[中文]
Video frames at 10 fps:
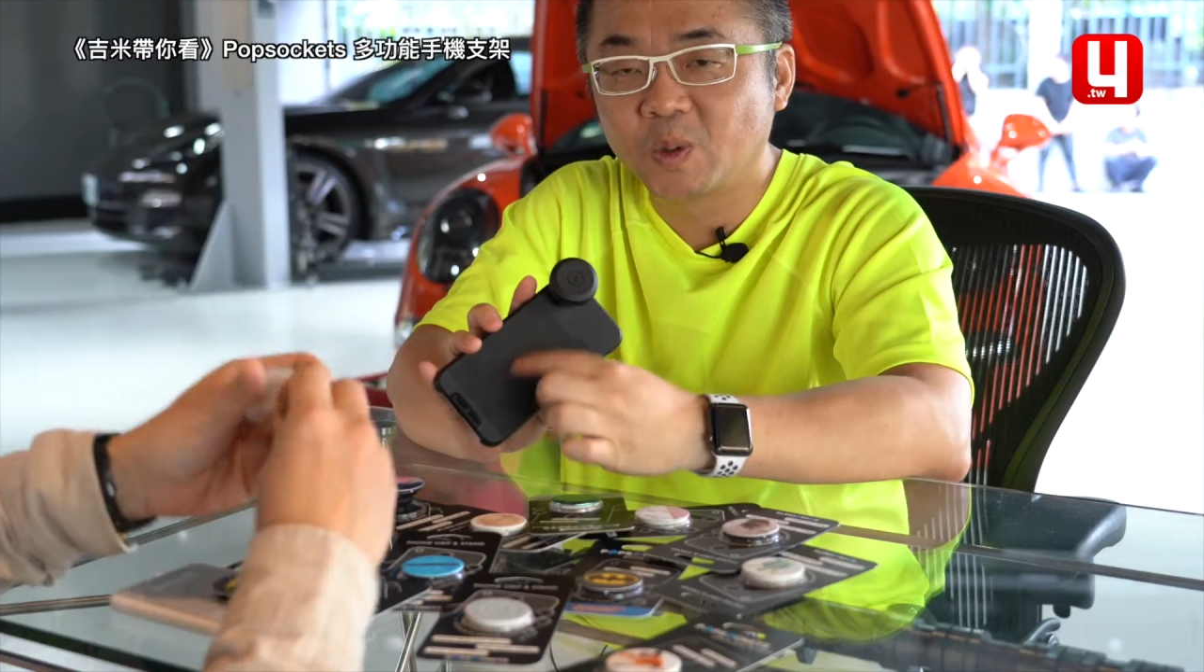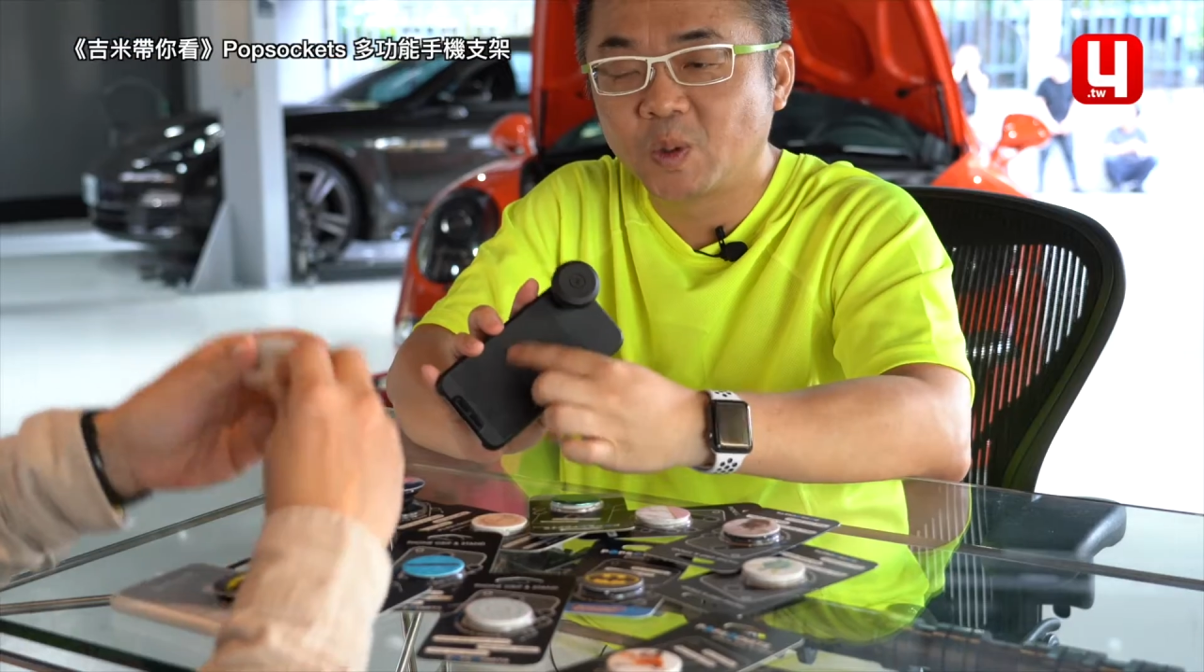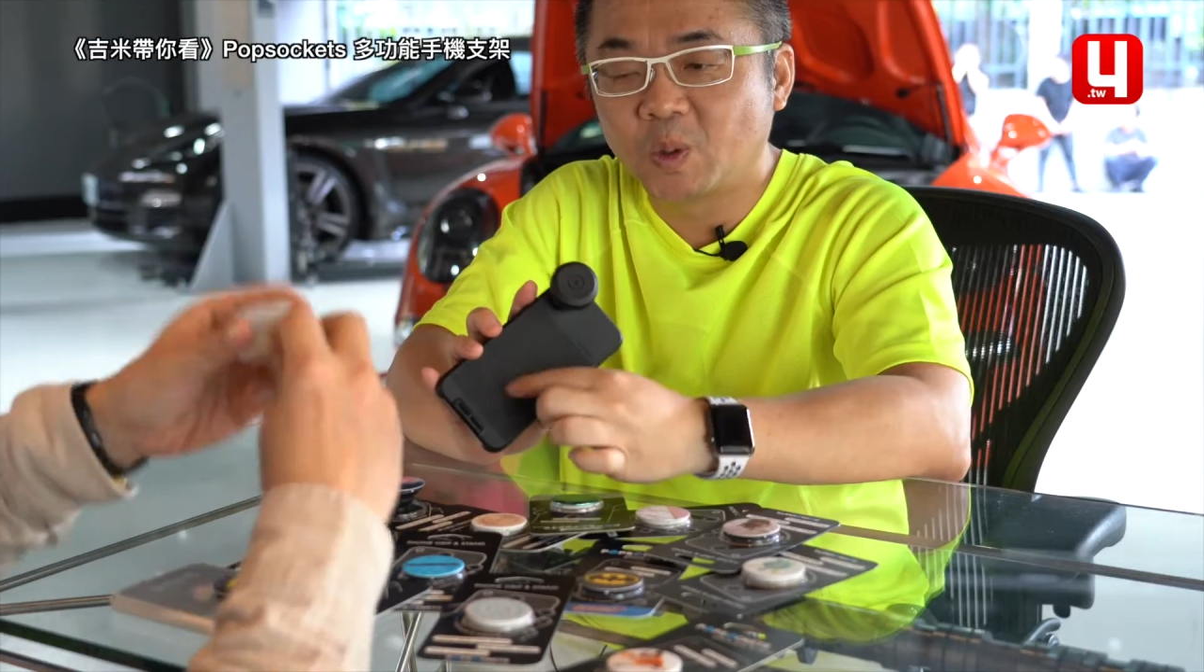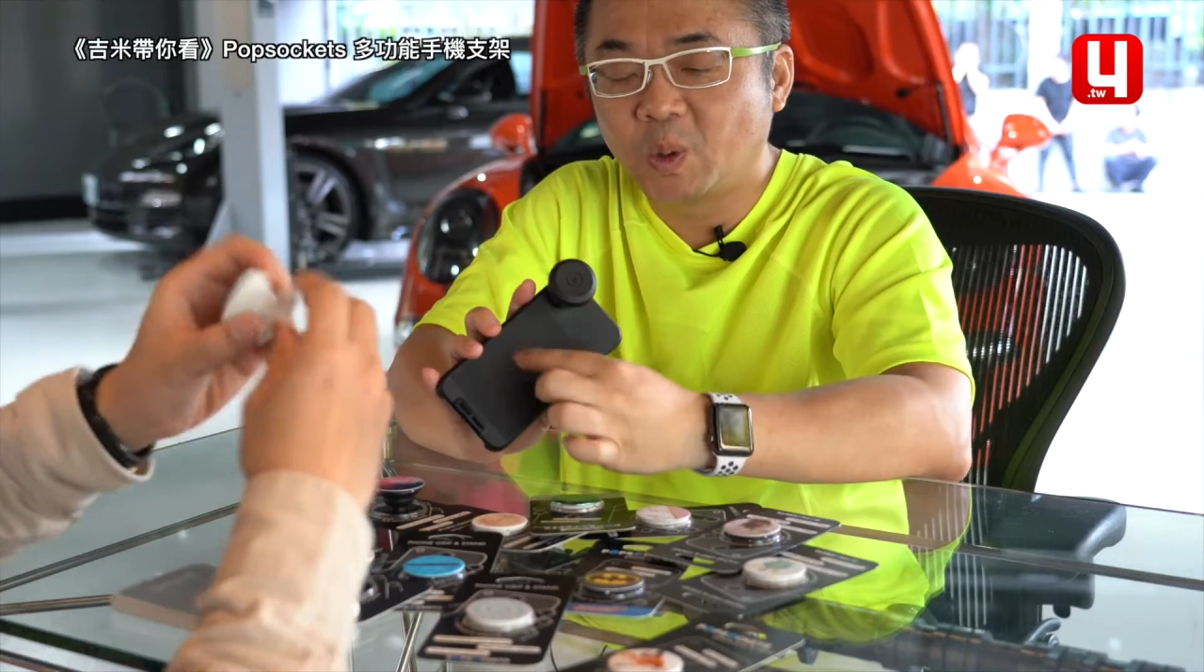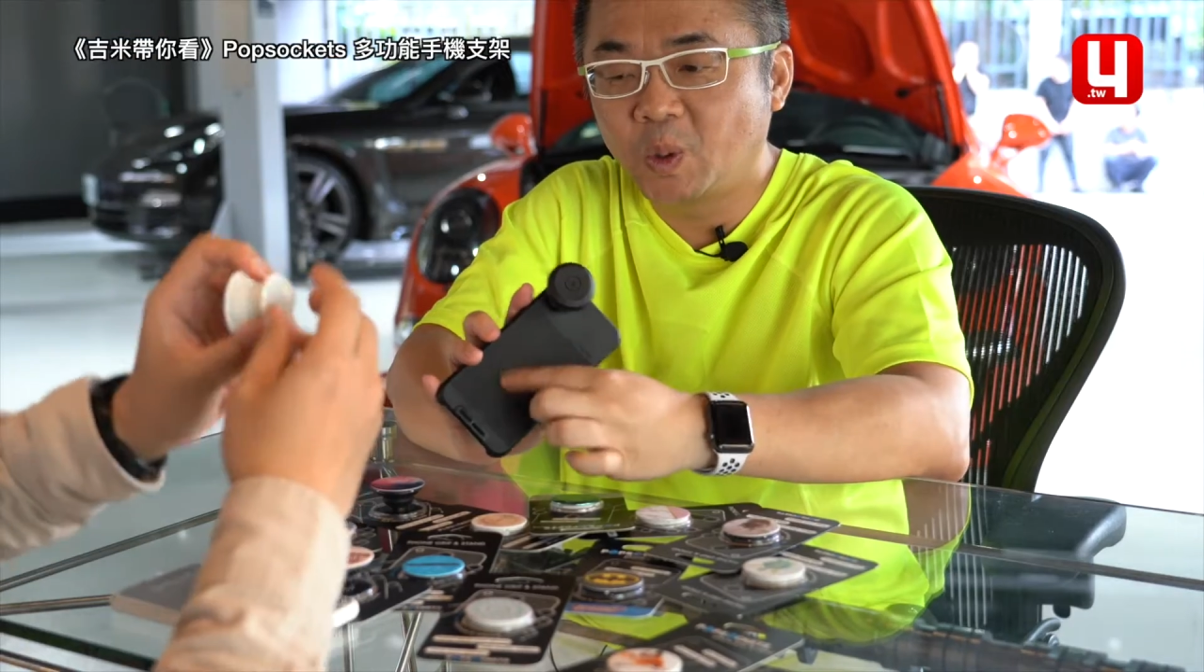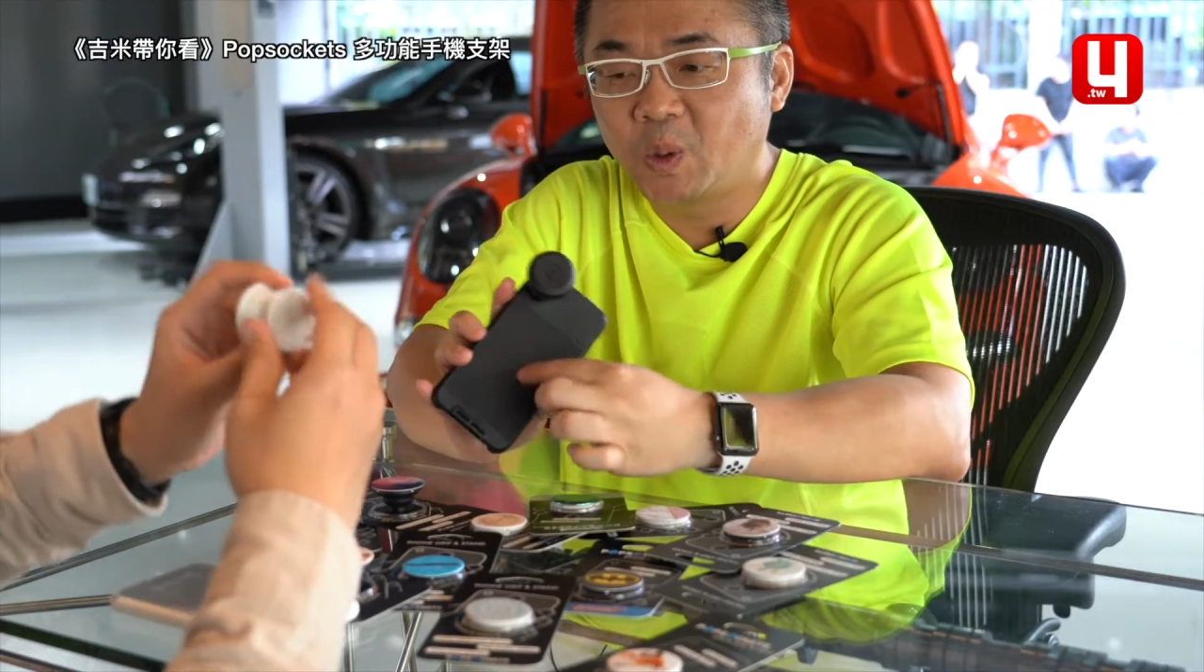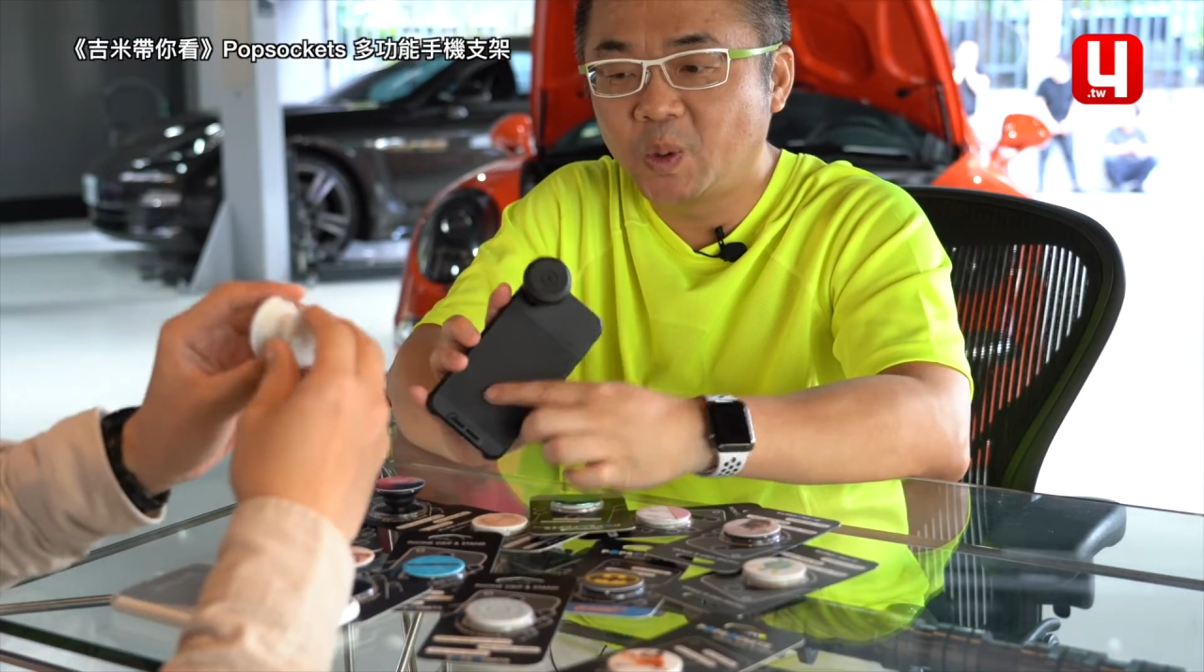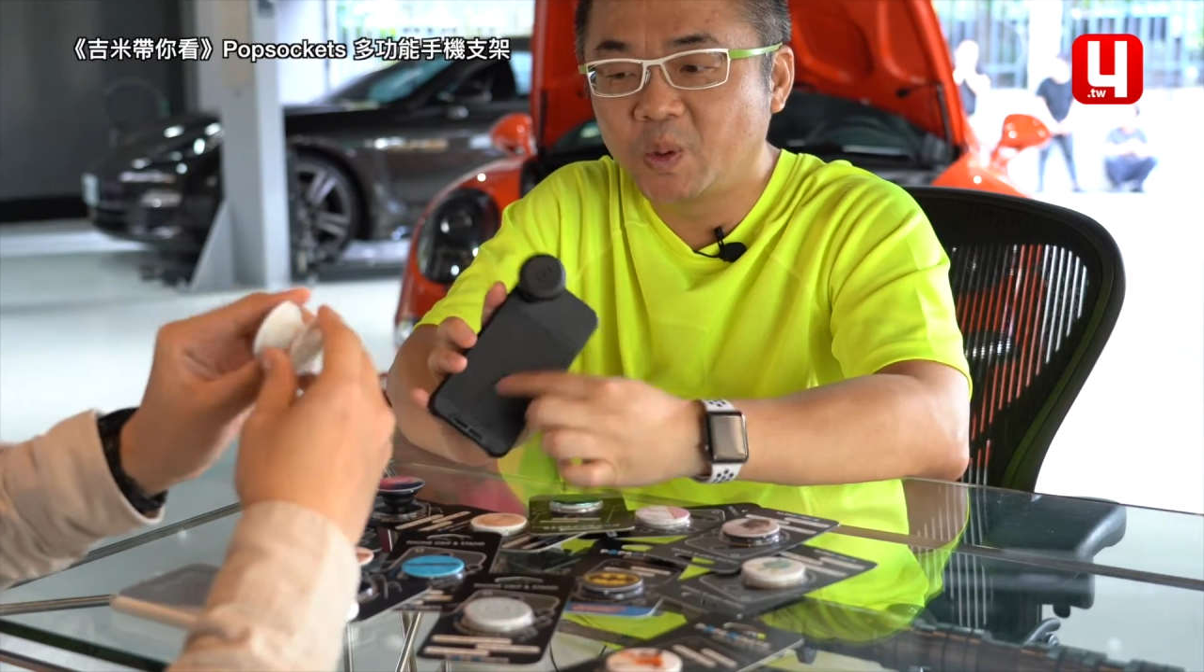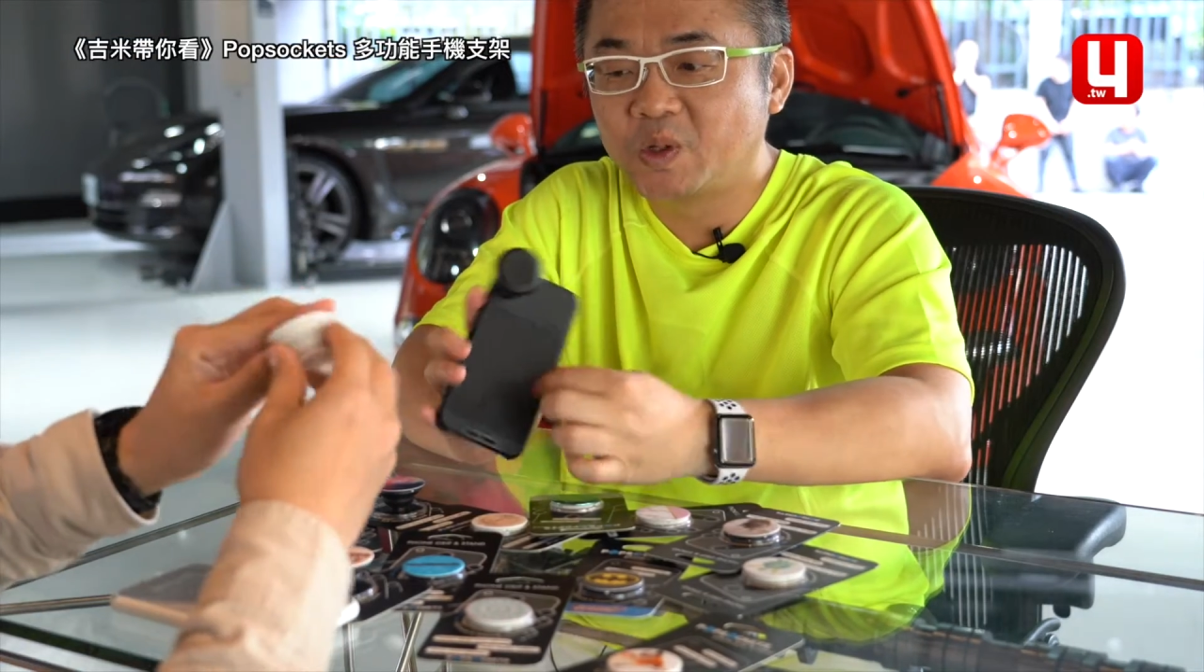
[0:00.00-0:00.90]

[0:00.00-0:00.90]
它三个